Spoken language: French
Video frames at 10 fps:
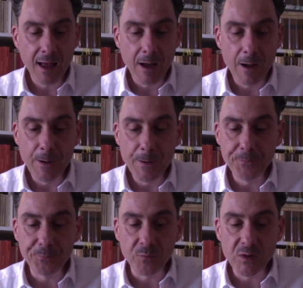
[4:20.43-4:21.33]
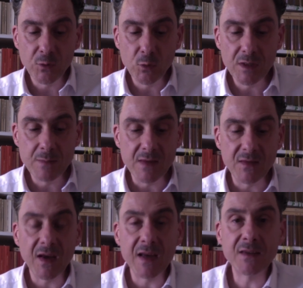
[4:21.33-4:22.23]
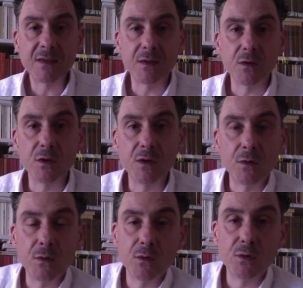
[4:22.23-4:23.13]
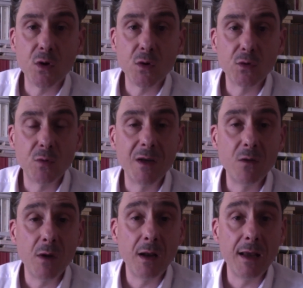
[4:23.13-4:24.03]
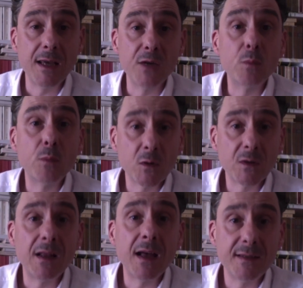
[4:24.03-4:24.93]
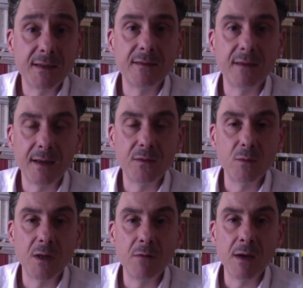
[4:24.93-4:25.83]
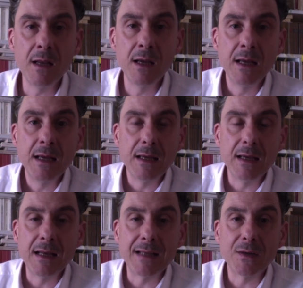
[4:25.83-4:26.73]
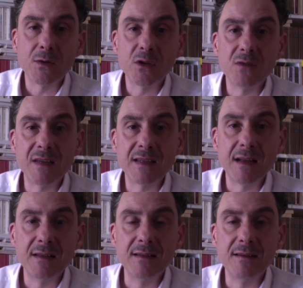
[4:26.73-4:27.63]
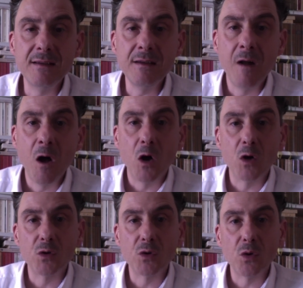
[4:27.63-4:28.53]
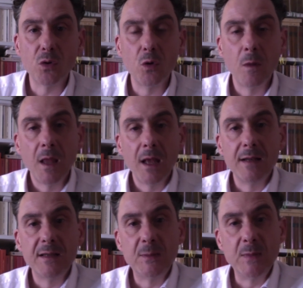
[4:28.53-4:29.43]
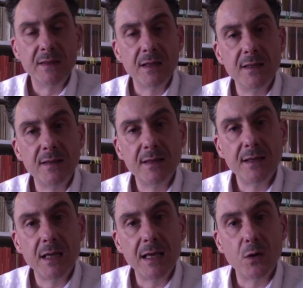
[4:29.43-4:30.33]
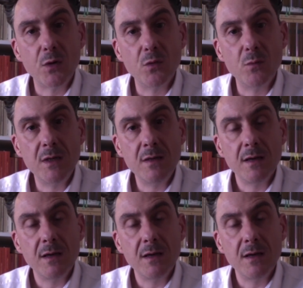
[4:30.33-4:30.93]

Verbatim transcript: Euh, ce qui m'intéresse euh, dans ce manuel, et je pense l'un des intérêts du manuel, est la transversalité entre spécialité économique